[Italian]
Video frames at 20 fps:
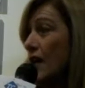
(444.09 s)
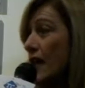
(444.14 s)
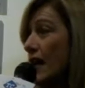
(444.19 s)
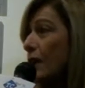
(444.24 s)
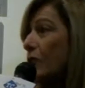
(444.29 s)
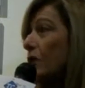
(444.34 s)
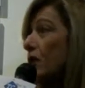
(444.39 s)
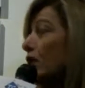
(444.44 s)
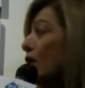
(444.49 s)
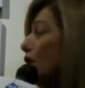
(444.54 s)

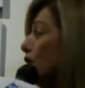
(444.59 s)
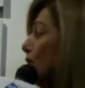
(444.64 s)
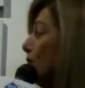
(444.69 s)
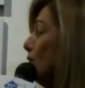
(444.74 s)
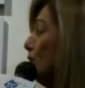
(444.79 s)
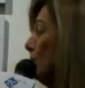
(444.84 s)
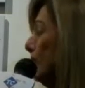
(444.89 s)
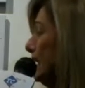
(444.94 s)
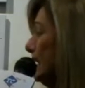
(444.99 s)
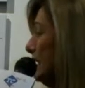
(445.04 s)
E quindi ogni
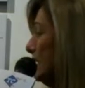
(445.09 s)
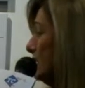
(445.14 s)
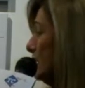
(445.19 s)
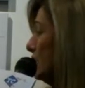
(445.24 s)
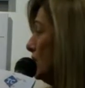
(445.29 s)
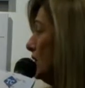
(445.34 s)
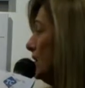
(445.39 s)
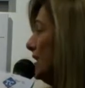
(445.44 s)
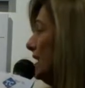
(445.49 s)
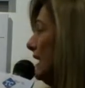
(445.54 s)

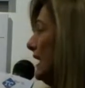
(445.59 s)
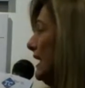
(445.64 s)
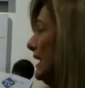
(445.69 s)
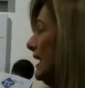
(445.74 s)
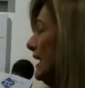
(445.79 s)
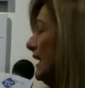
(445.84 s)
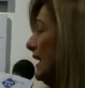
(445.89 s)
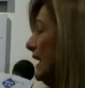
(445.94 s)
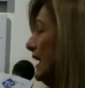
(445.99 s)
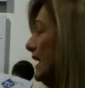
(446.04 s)
momento,
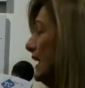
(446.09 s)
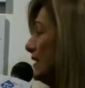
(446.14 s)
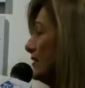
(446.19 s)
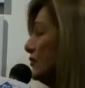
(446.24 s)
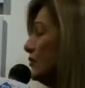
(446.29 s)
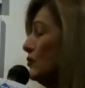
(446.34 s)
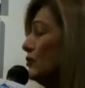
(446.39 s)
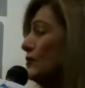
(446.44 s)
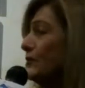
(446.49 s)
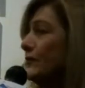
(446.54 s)
eh,
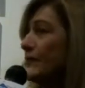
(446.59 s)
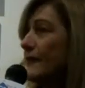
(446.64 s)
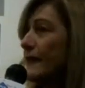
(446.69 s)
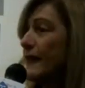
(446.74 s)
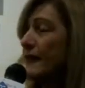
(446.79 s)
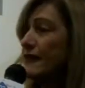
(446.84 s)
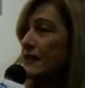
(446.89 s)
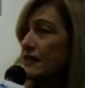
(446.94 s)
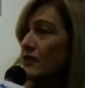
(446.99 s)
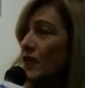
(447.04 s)
sono,
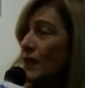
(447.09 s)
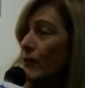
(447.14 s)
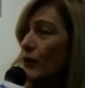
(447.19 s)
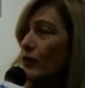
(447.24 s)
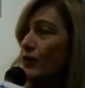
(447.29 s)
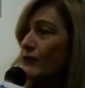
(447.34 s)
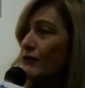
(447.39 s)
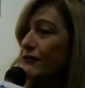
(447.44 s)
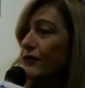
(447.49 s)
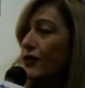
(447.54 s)
diciamo
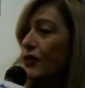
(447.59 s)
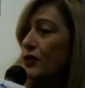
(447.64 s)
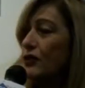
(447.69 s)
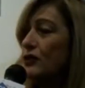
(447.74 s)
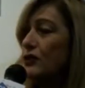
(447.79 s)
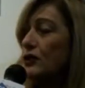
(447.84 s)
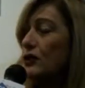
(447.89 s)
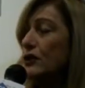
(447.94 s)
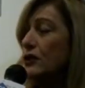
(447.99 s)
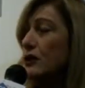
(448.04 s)
ogni
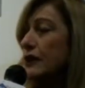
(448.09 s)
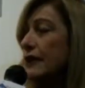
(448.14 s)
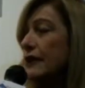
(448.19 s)
foto...